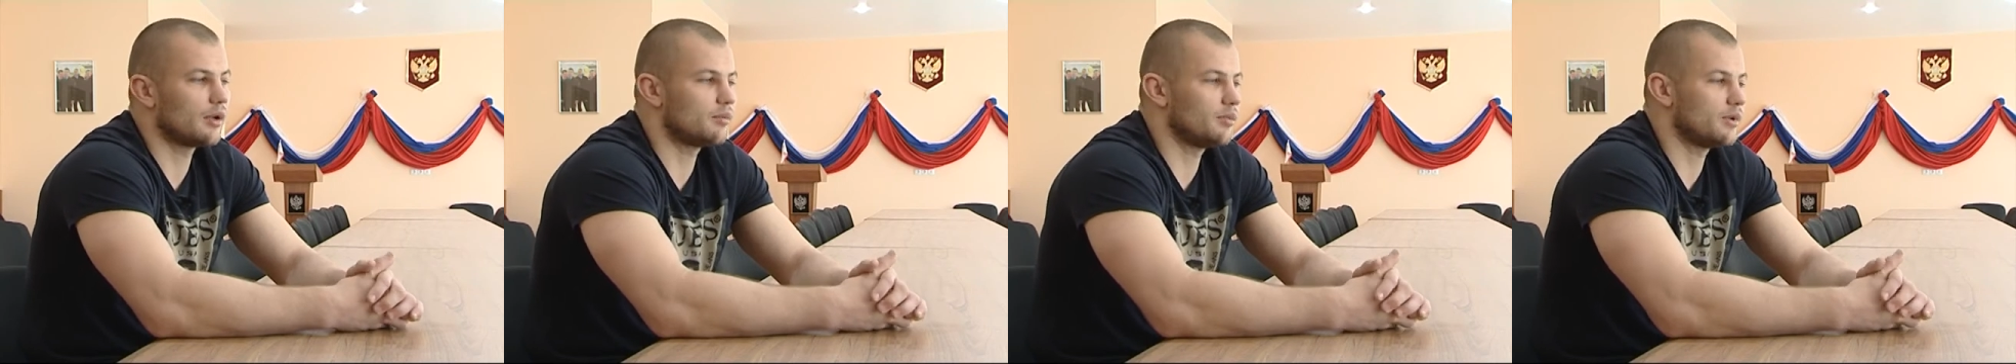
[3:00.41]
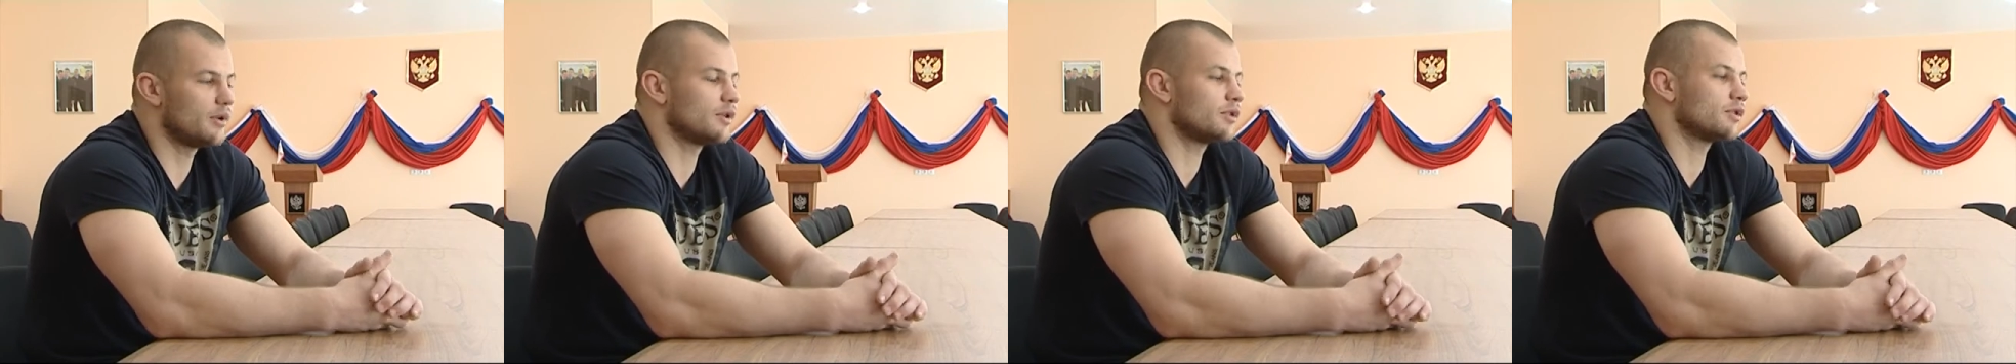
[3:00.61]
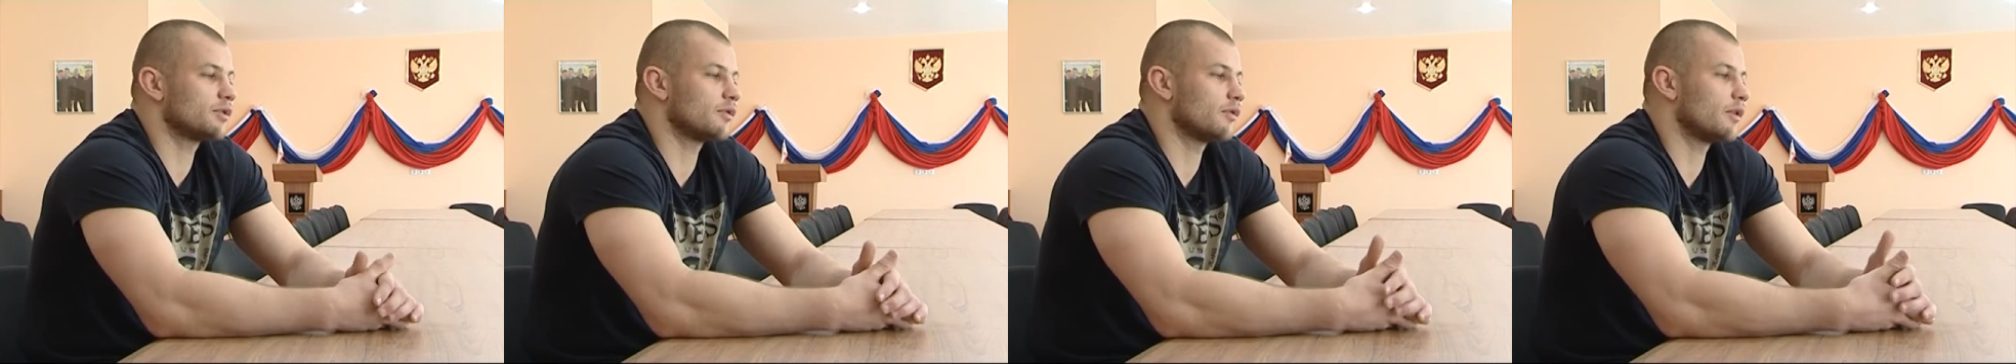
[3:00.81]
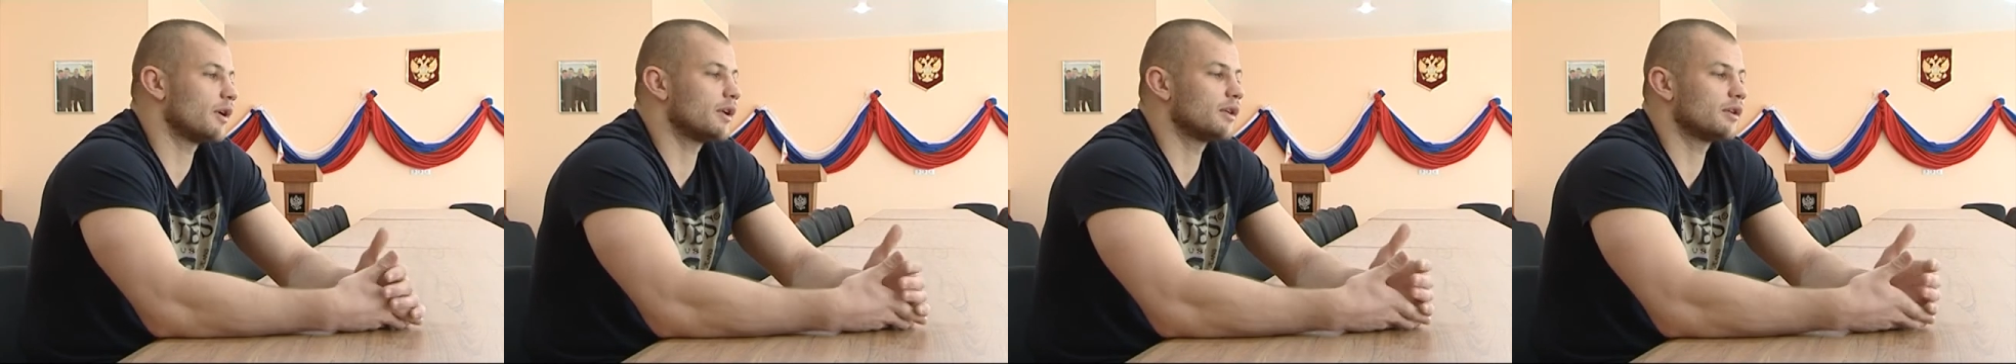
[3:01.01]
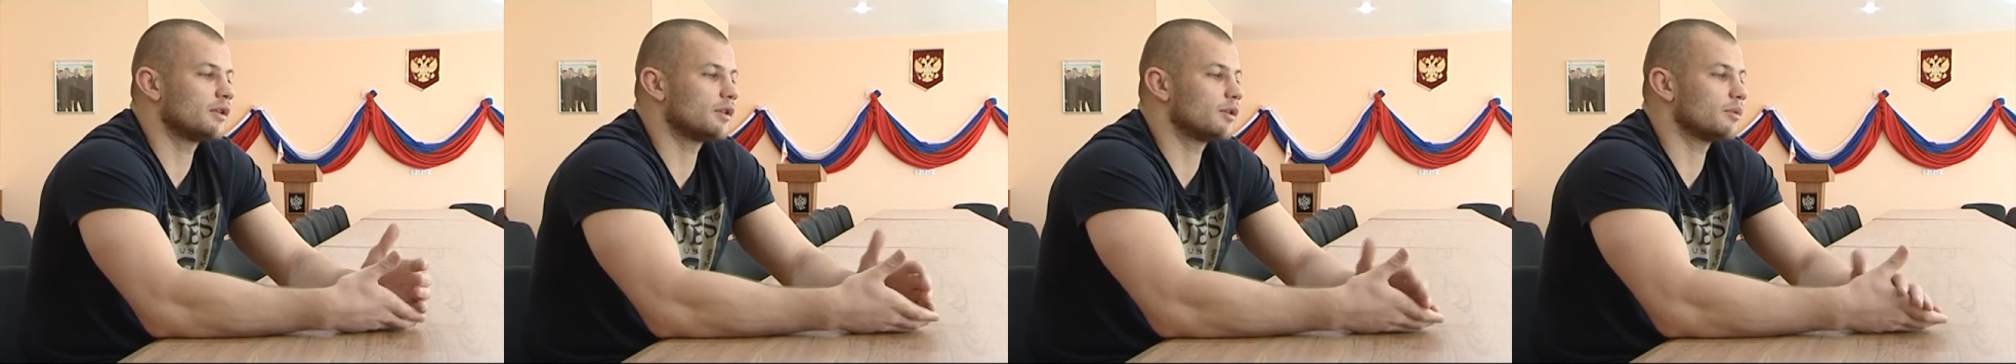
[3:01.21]

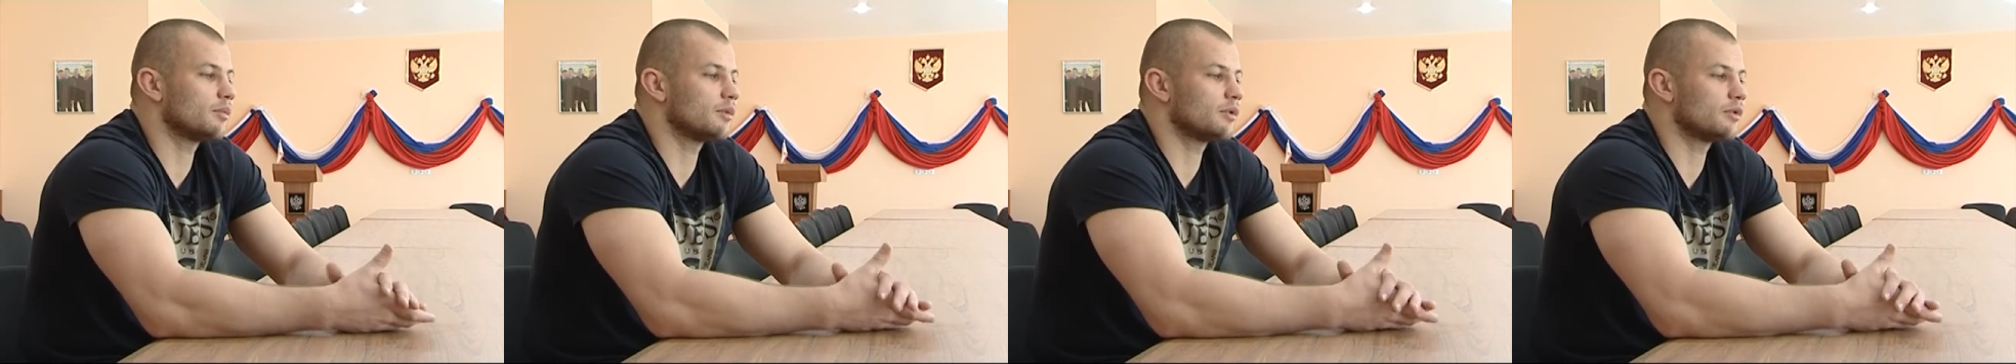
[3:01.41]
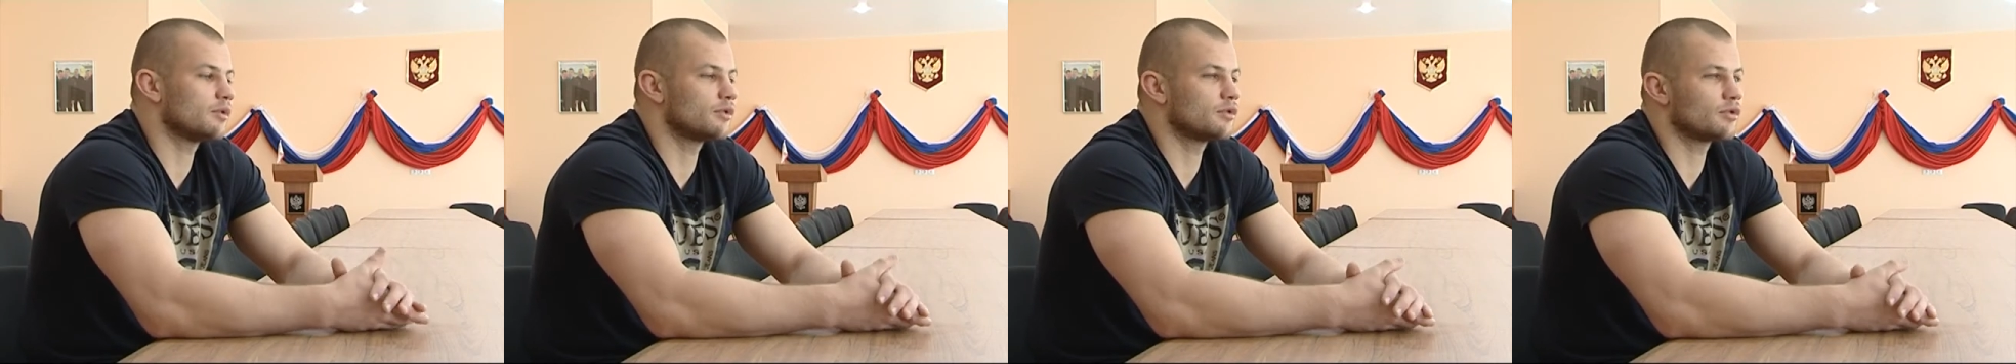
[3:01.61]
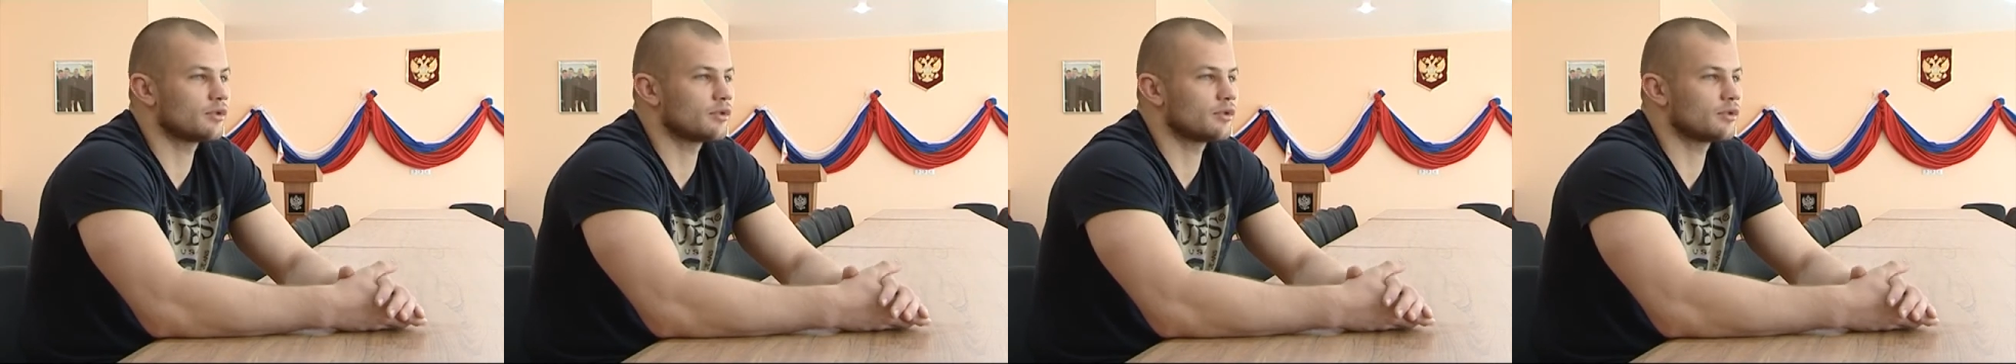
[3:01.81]
переживаний, там, от